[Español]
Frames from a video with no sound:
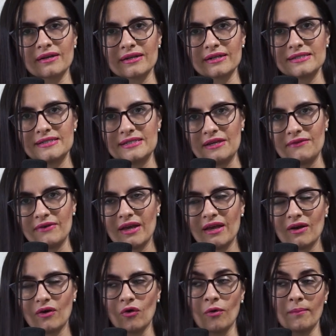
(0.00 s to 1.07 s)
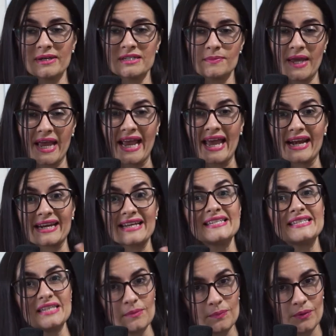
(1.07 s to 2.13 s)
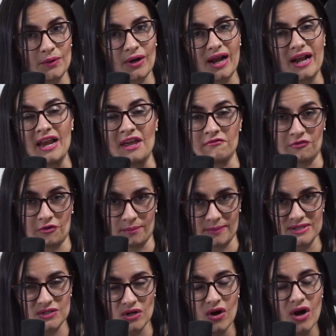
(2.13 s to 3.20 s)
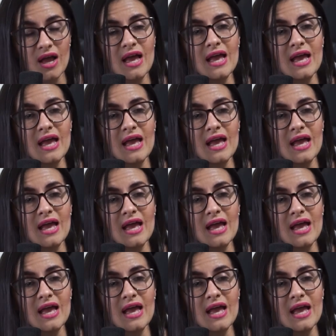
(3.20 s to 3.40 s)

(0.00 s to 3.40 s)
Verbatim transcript: recibe, o más bien es recíproca la información.